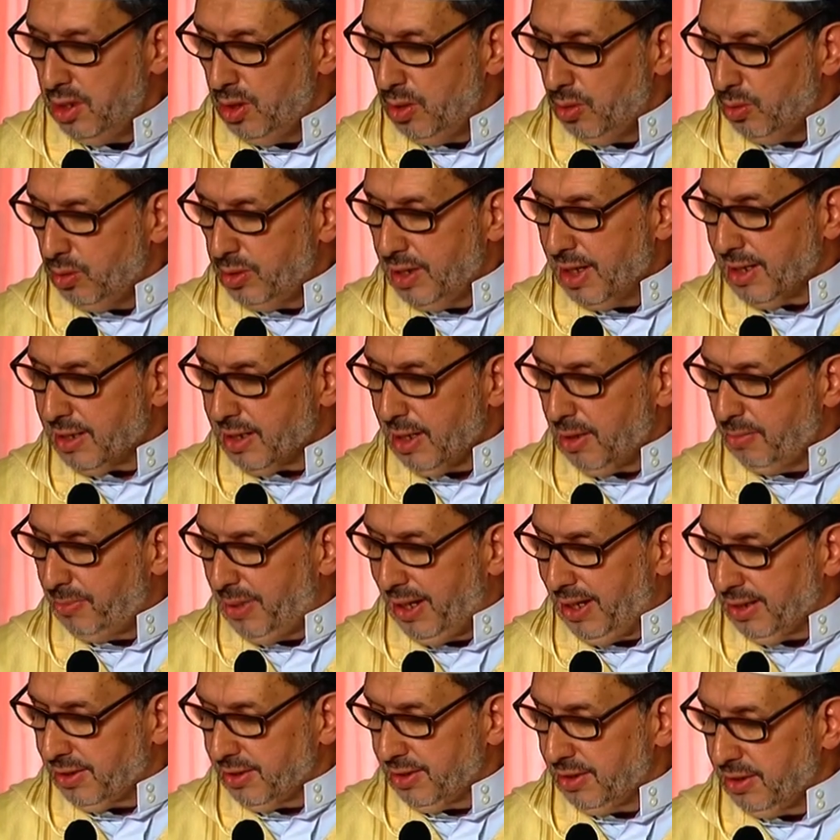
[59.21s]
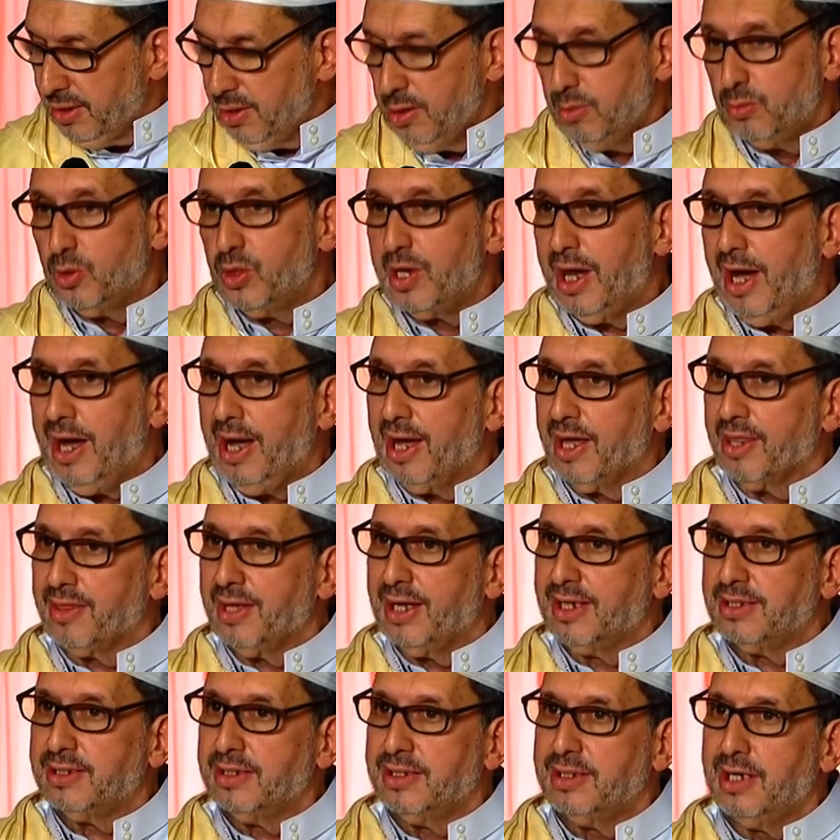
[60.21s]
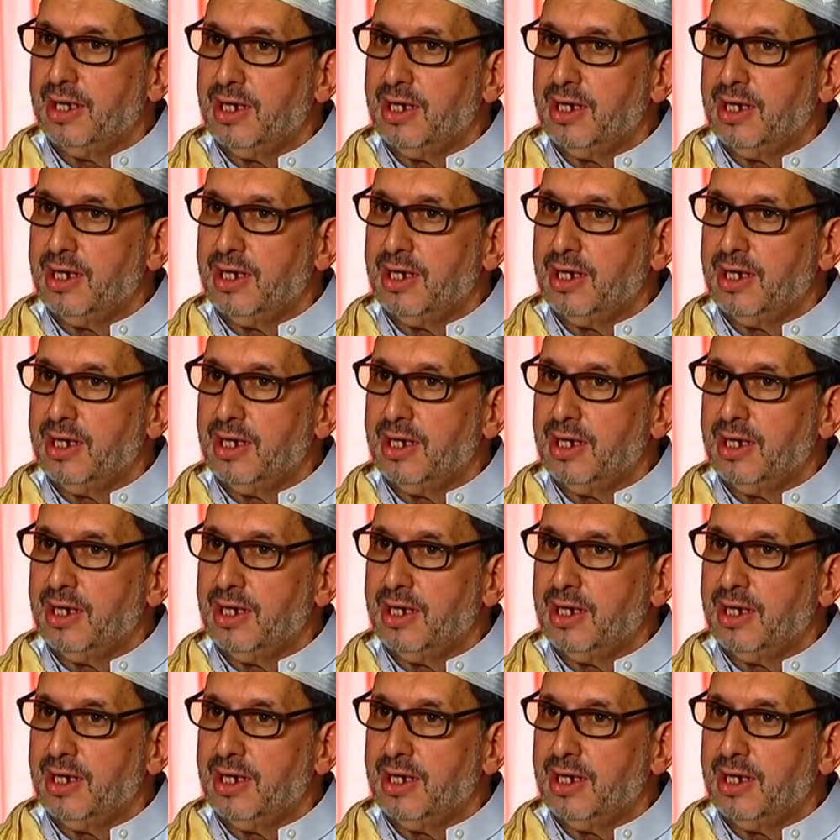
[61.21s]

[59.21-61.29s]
هناك بعض الملاحظات هي لا